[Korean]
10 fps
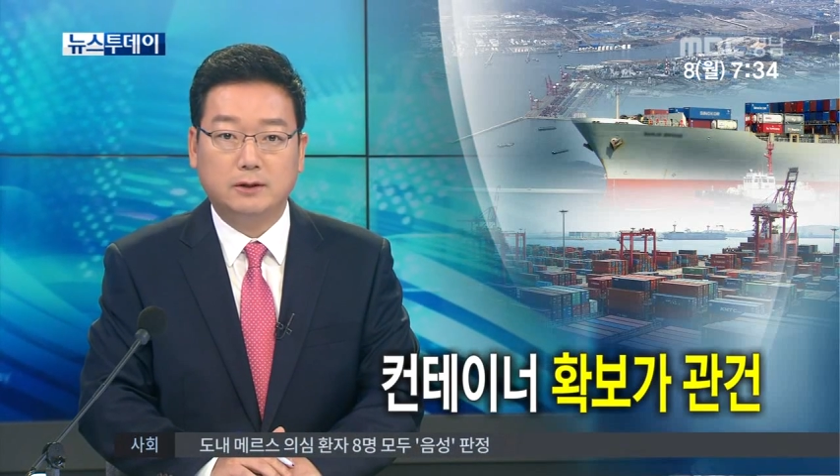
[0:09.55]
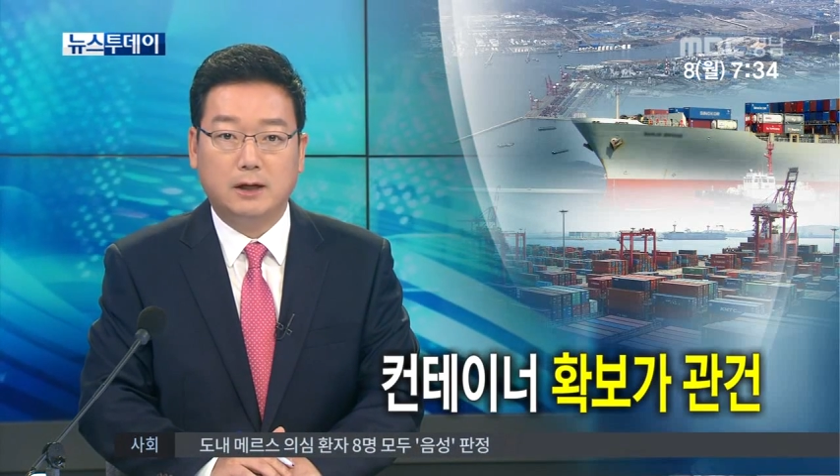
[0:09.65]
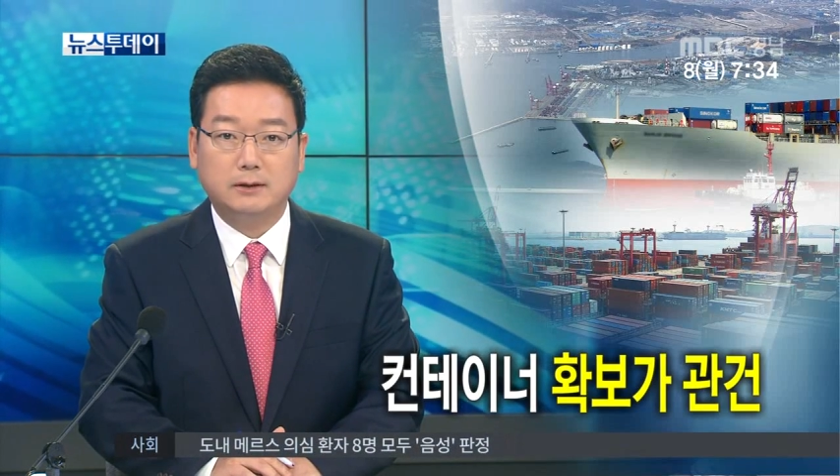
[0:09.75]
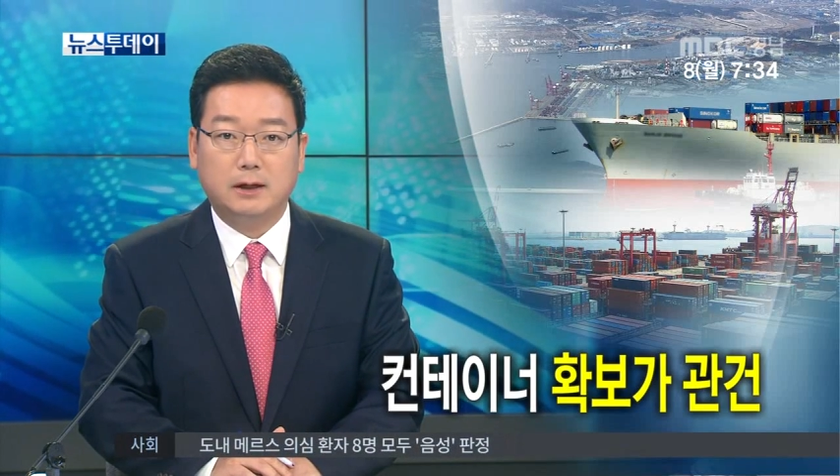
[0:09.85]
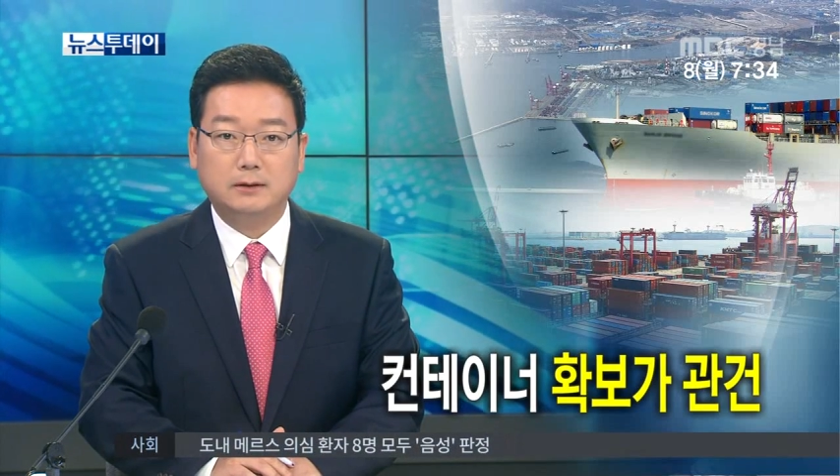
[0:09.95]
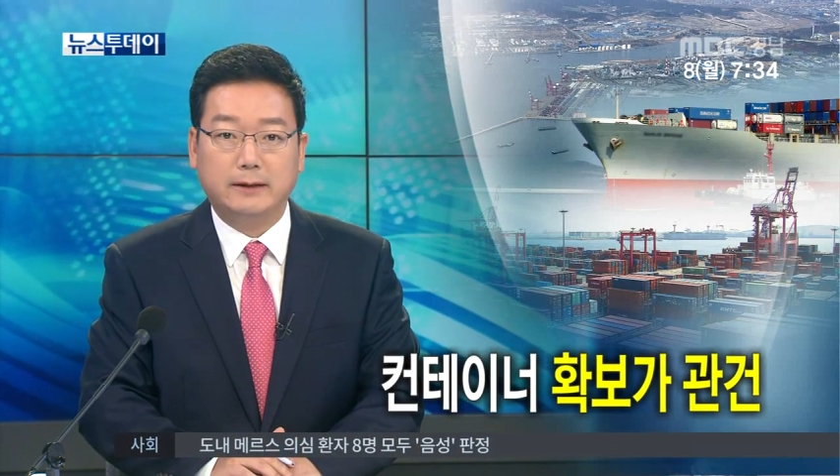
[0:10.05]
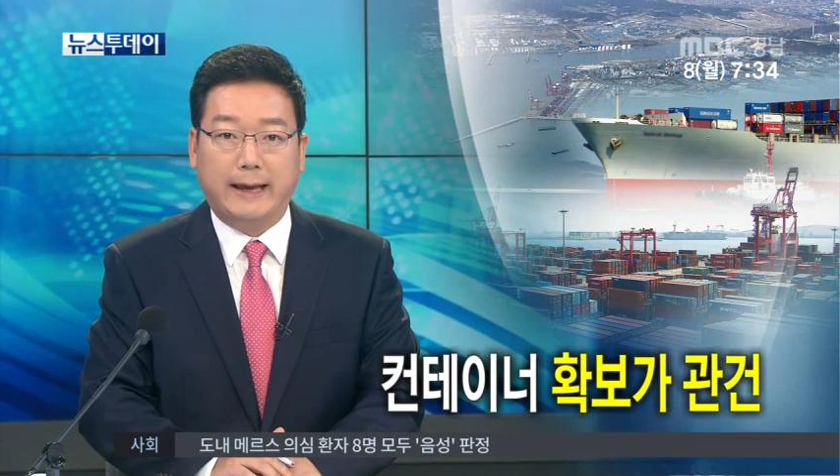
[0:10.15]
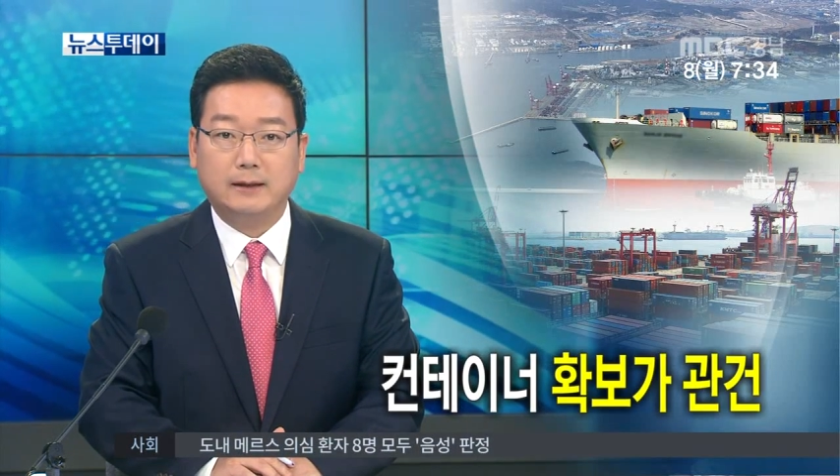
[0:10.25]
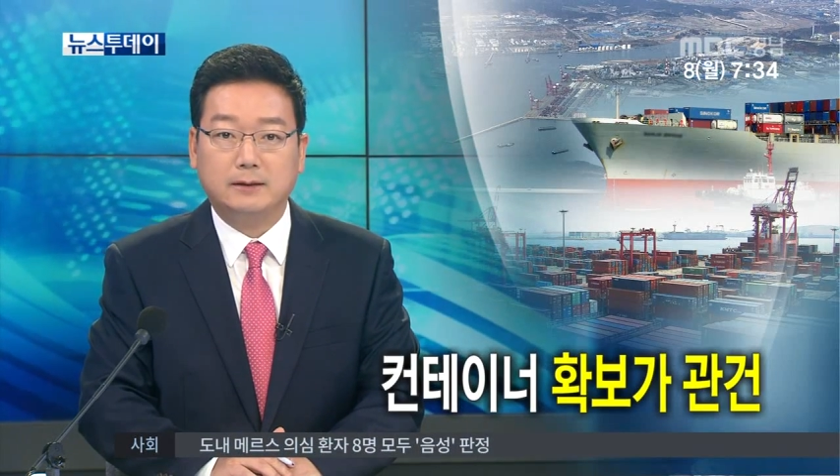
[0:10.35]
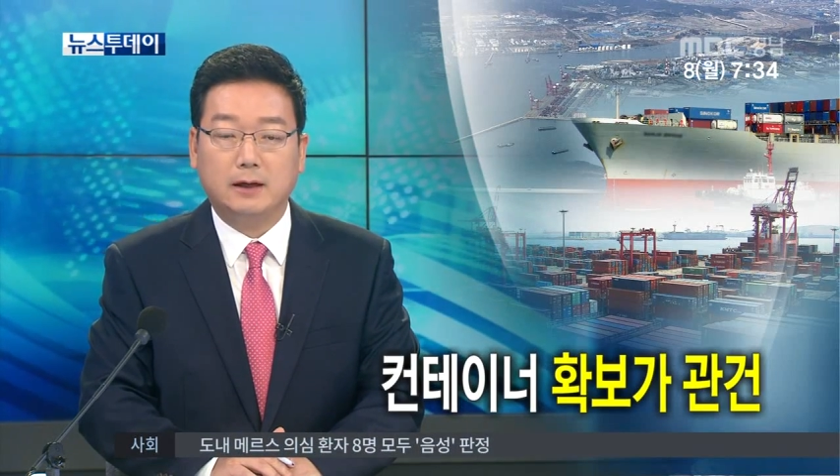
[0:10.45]
차지하는
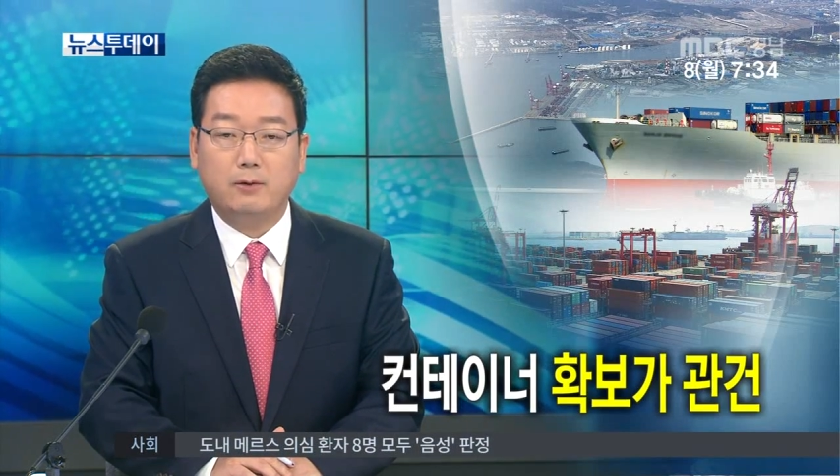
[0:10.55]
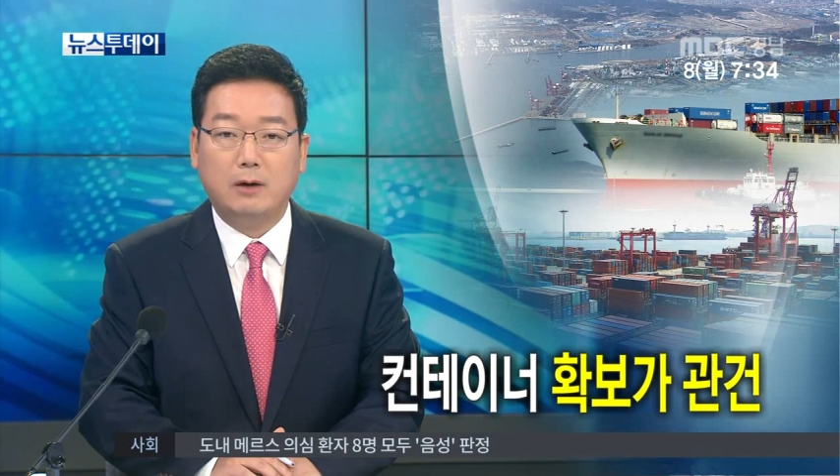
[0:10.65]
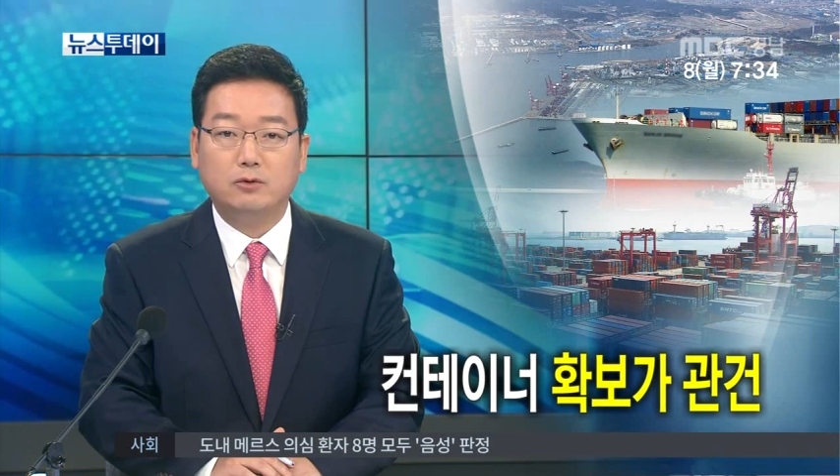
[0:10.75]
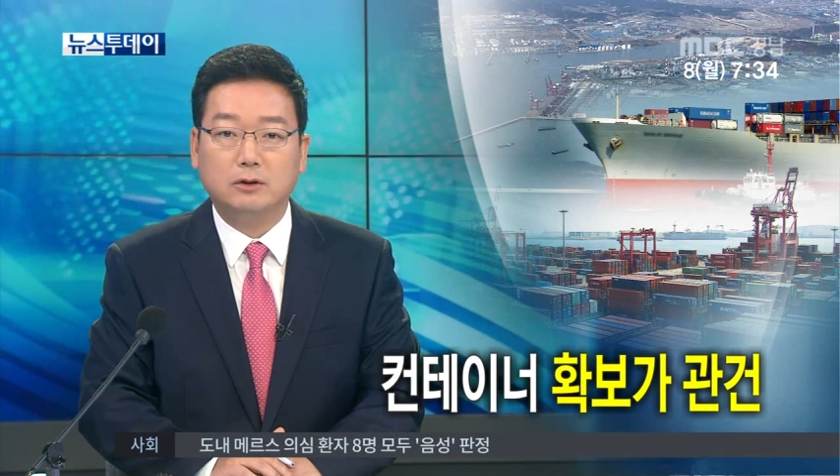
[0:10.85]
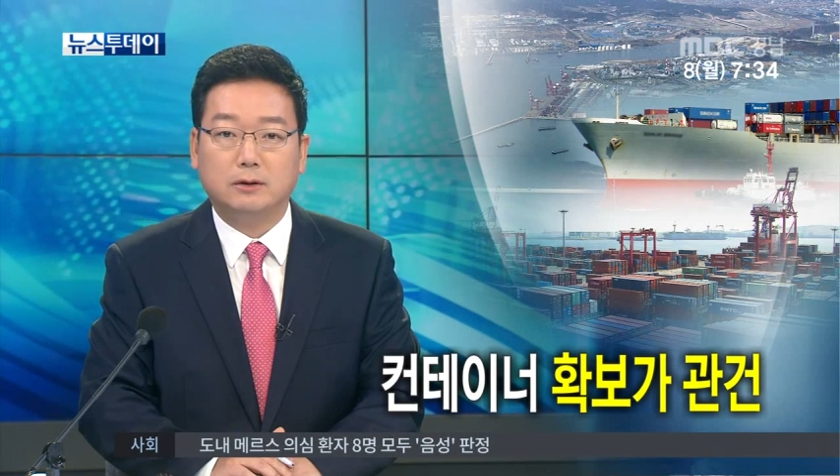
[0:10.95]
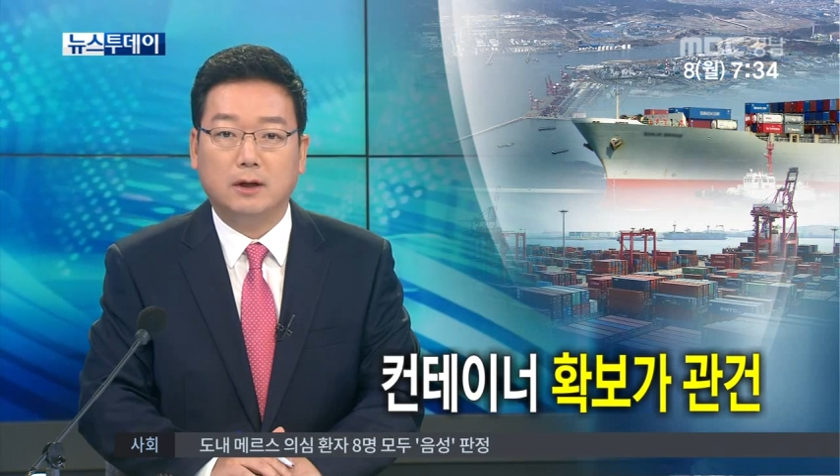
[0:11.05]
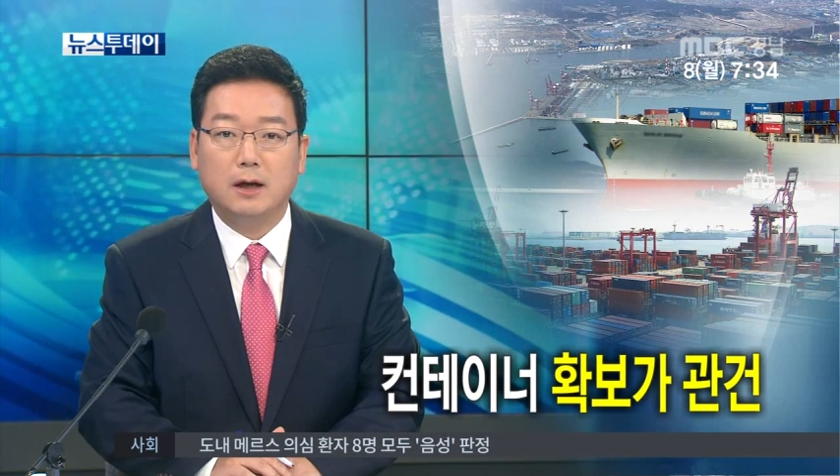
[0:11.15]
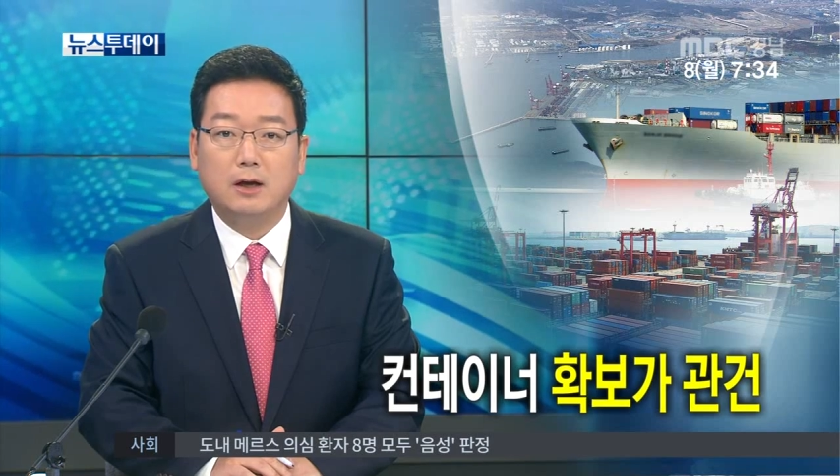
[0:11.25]
액체 화물은